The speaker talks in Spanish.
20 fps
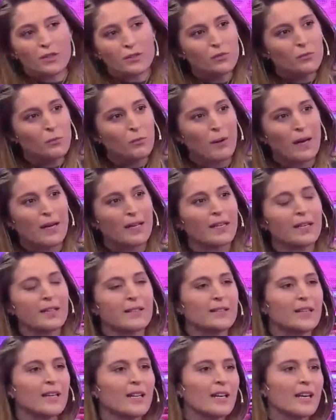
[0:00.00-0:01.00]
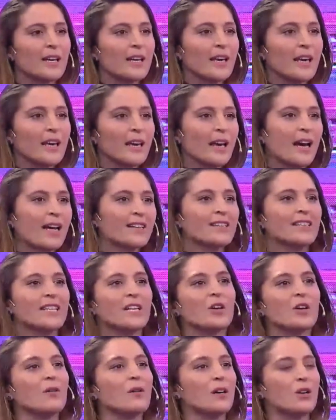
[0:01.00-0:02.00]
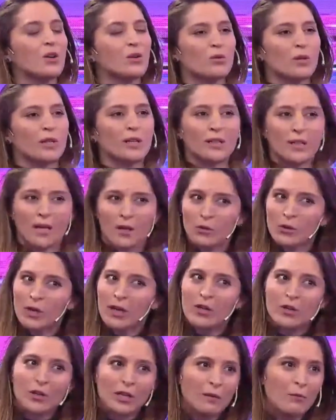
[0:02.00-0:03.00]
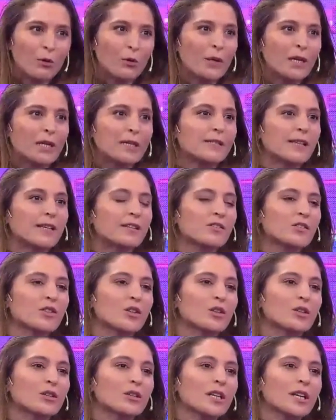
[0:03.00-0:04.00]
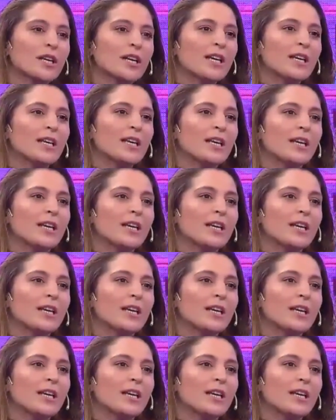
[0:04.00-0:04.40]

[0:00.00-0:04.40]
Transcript: Es un país que ha tirado abajo una dictadura con la movilización mm.